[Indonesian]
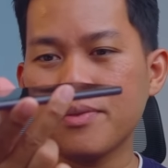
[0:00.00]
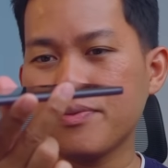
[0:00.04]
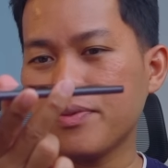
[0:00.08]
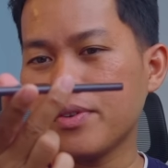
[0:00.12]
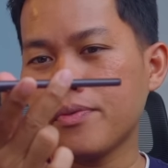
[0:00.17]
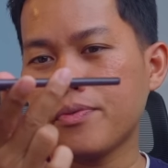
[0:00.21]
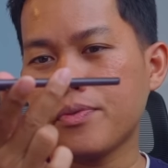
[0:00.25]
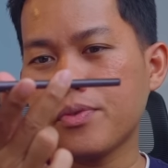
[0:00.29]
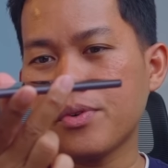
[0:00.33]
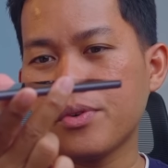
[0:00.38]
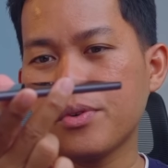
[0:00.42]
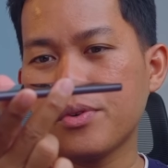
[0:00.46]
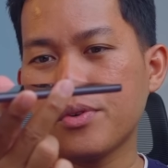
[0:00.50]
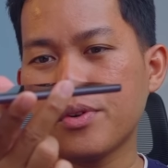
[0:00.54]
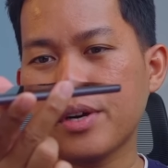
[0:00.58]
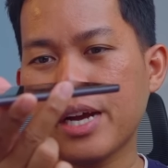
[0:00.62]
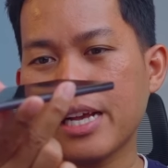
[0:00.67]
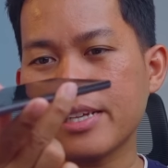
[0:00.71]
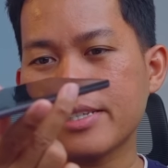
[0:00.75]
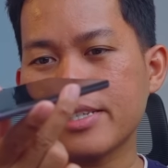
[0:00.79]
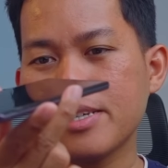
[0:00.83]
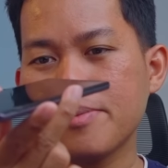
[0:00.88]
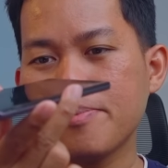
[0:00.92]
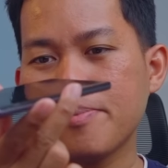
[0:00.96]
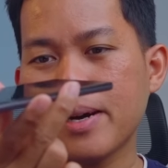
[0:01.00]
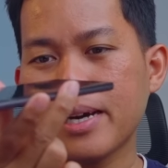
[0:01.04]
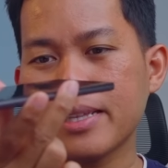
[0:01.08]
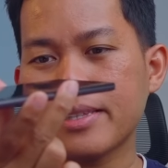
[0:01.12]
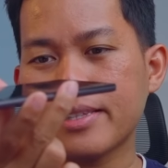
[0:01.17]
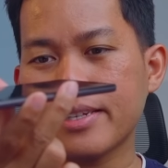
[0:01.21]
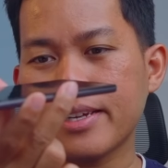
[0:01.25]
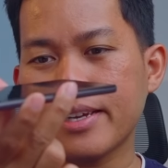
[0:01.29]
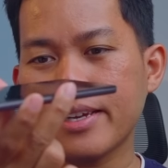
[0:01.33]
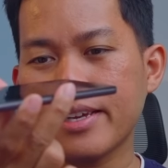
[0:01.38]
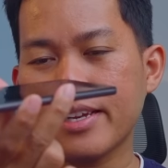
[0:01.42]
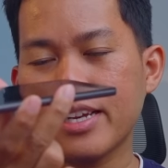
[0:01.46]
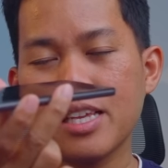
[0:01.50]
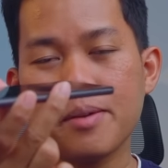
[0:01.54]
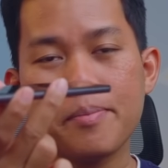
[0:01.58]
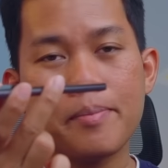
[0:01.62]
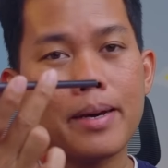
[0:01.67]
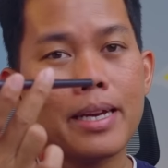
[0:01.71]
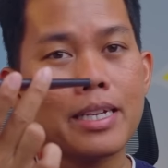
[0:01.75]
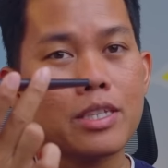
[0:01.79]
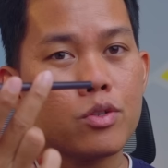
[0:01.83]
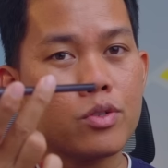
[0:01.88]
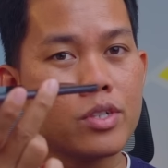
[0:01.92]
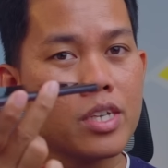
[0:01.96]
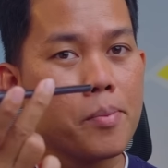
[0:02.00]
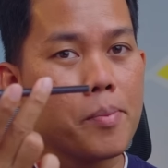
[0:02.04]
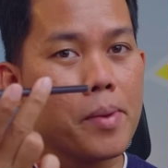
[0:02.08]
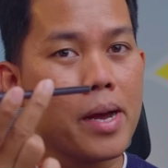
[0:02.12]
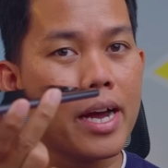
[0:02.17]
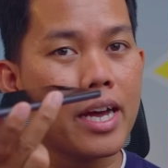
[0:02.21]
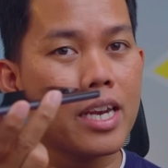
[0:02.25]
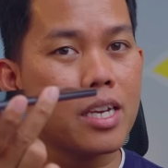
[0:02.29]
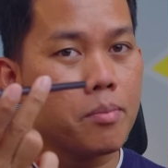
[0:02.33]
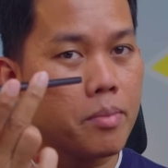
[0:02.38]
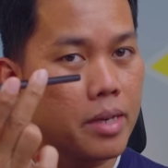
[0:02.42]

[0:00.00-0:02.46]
Vivo ngasih baterai 500 mAh